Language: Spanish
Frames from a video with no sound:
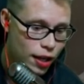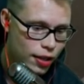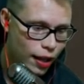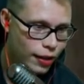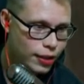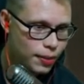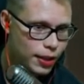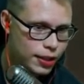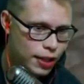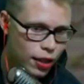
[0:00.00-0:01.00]
¿A 10 de
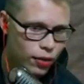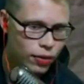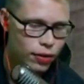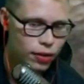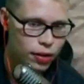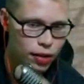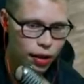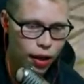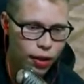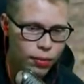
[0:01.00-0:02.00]
vida se quedó?
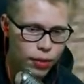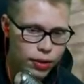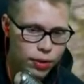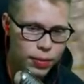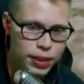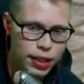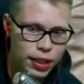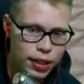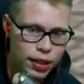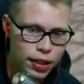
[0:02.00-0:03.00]
Ah, no, yo pensé
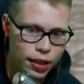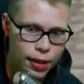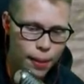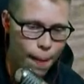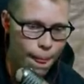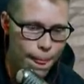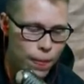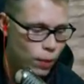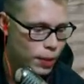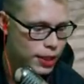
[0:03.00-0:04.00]
que...
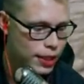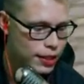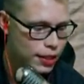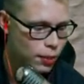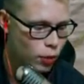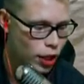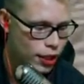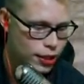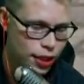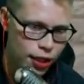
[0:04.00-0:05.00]
Yo pensé que si sí te
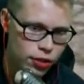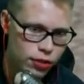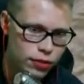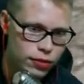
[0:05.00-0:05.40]
morías directo.